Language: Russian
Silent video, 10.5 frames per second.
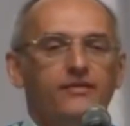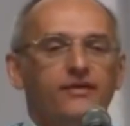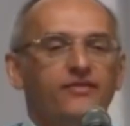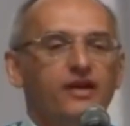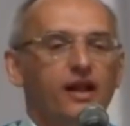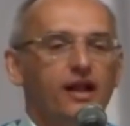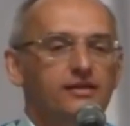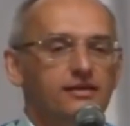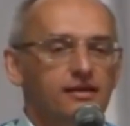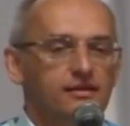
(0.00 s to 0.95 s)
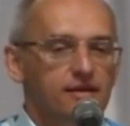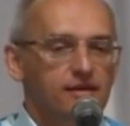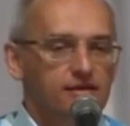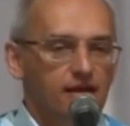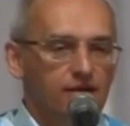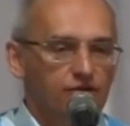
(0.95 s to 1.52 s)
Я вам вкратце
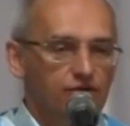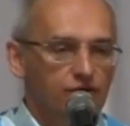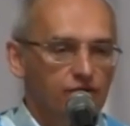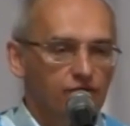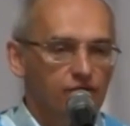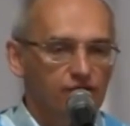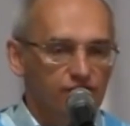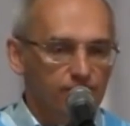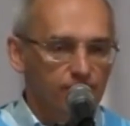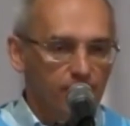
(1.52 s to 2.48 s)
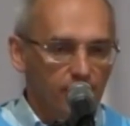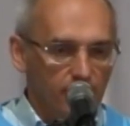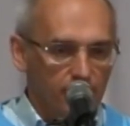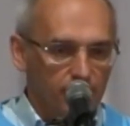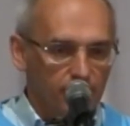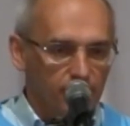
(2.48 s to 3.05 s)
рассказал, что такое режим
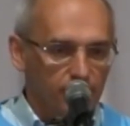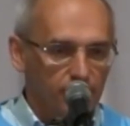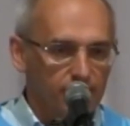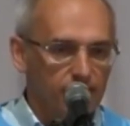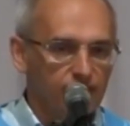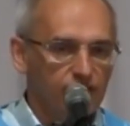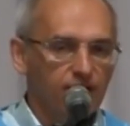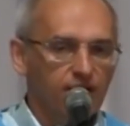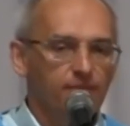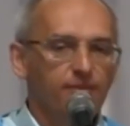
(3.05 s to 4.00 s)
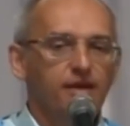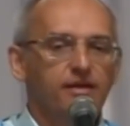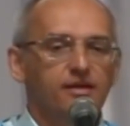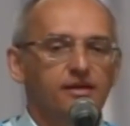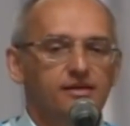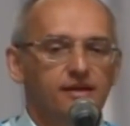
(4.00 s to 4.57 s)
дня. Если человек
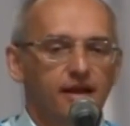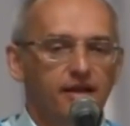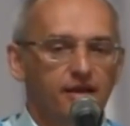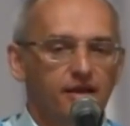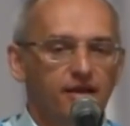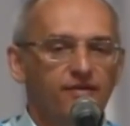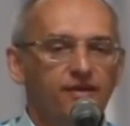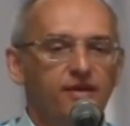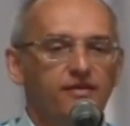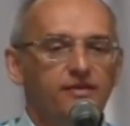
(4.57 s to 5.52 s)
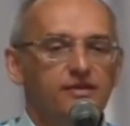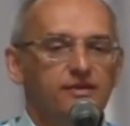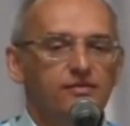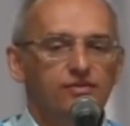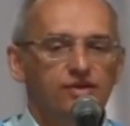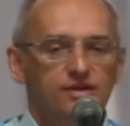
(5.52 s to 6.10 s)
имеет это знание,
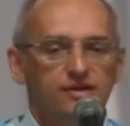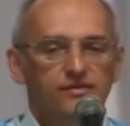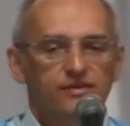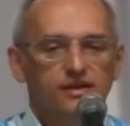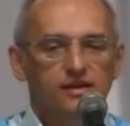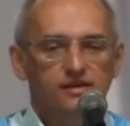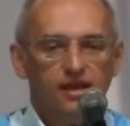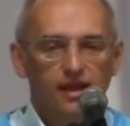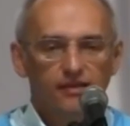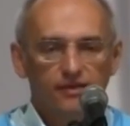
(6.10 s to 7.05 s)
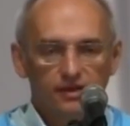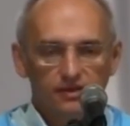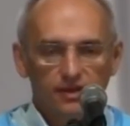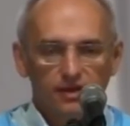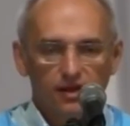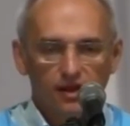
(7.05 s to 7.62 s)
эффективность его жизни возрастает
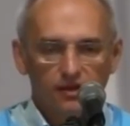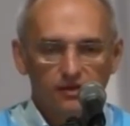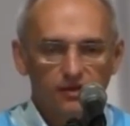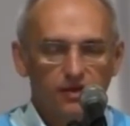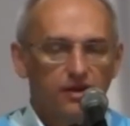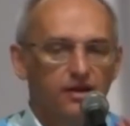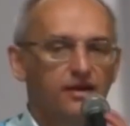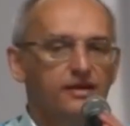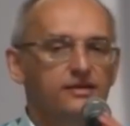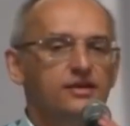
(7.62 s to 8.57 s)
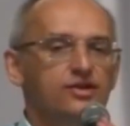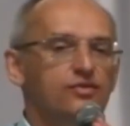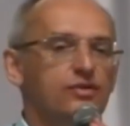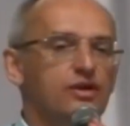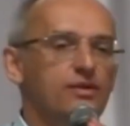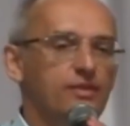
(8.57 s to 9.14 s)
несколько раз. Если же
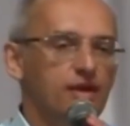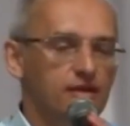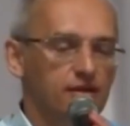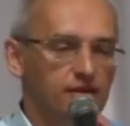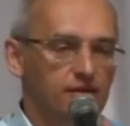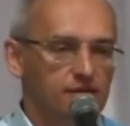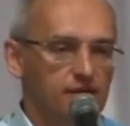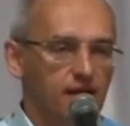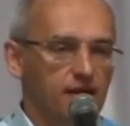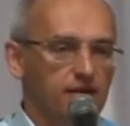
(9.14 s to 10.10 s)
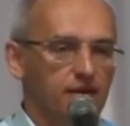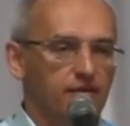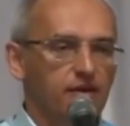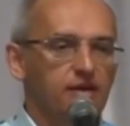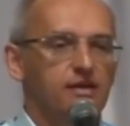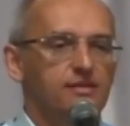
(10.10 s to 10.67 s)
он не имеет этого знания,
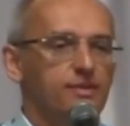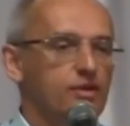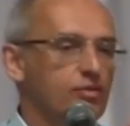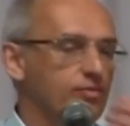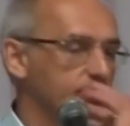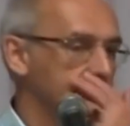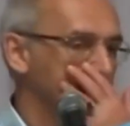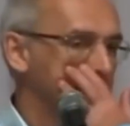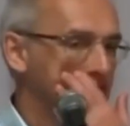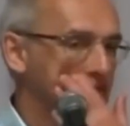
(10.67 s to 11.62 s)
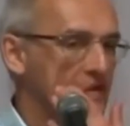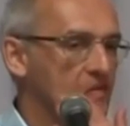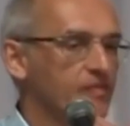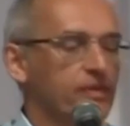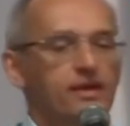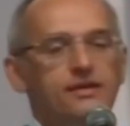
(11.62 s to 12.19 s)
давайте разберем последствия.
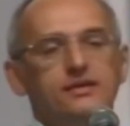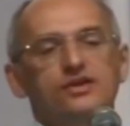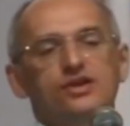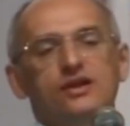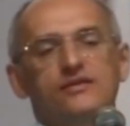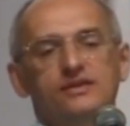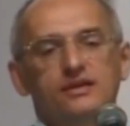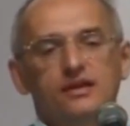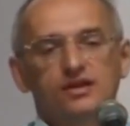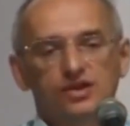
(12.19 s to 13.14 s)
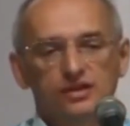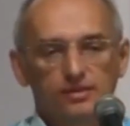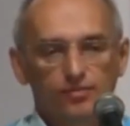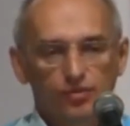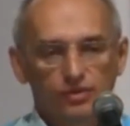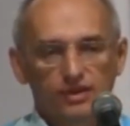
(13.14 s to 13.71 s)
Если человек
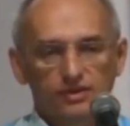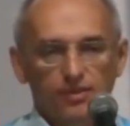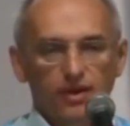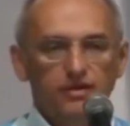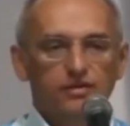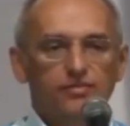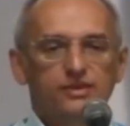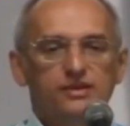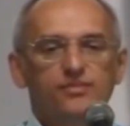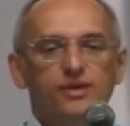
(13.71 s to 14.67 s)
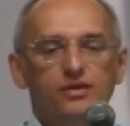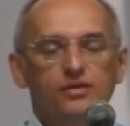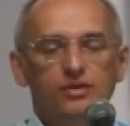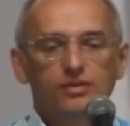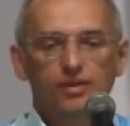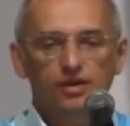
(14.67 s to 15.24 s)
ложится поздно спать, постепенно
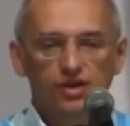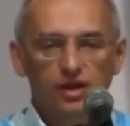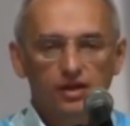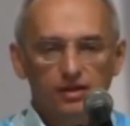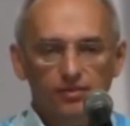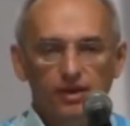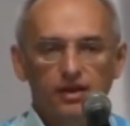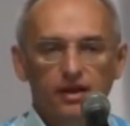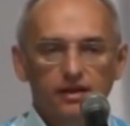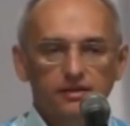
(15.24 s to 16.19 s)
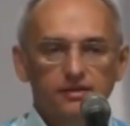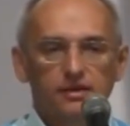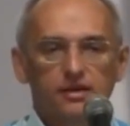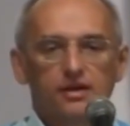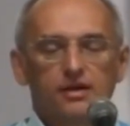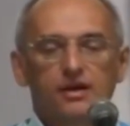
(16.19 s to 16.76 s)
он напряжает, напрягается.
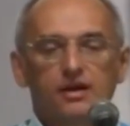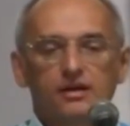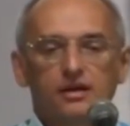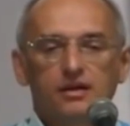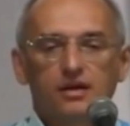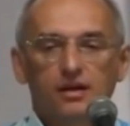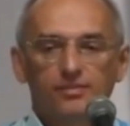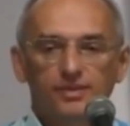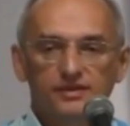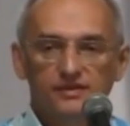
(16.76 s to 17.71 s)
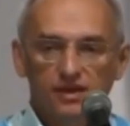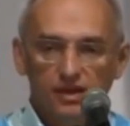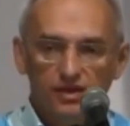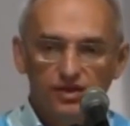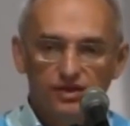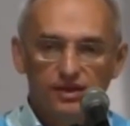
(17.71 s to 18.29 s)
Это как
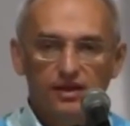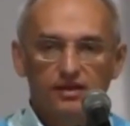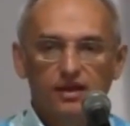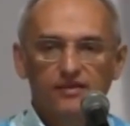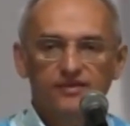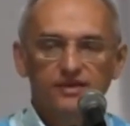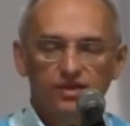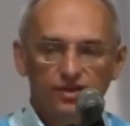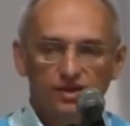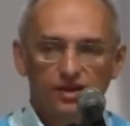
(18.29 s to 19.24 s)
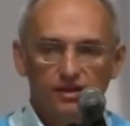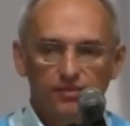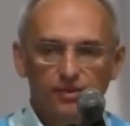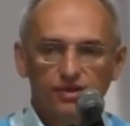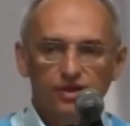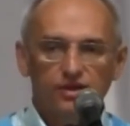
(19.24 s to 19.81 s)
психическое, так физическое
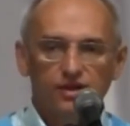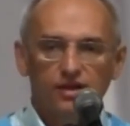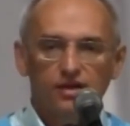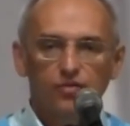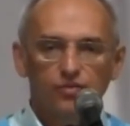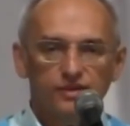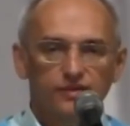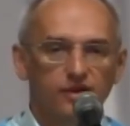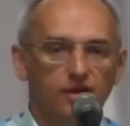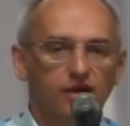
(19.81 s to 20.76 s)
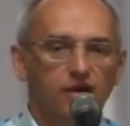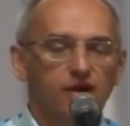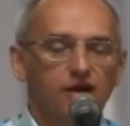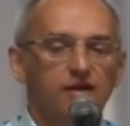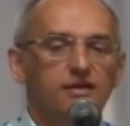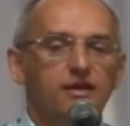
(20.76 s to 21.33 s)
напряжение, так и умственное.
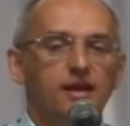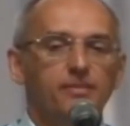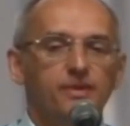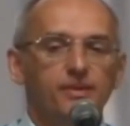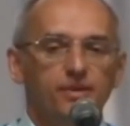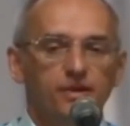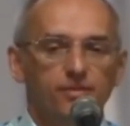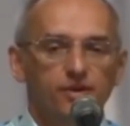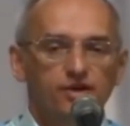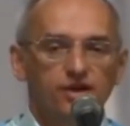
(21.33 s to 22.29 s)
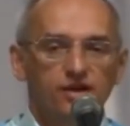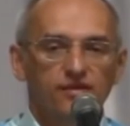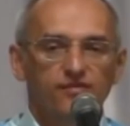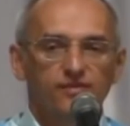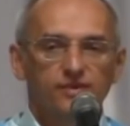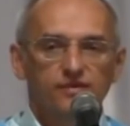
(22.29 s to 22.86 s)
Эти три типа
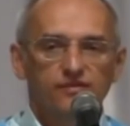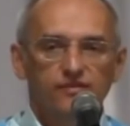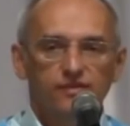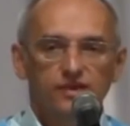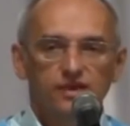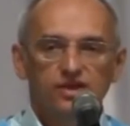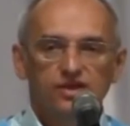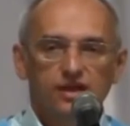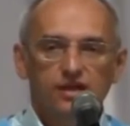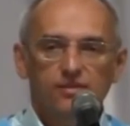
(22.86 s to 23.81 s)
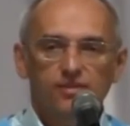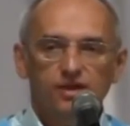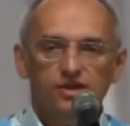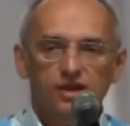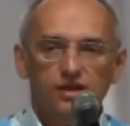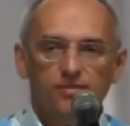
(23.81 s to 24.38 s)
напряжения, физическое
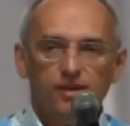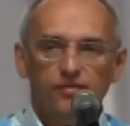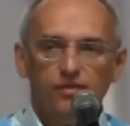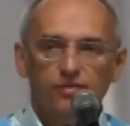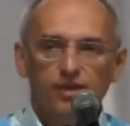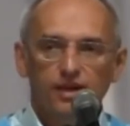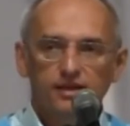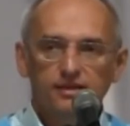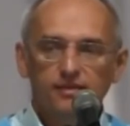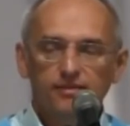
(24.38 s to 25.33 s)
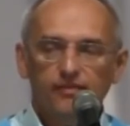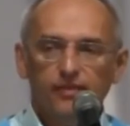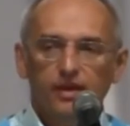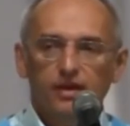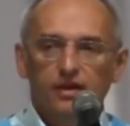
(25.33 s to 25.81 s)
напряжение приводит к болезням,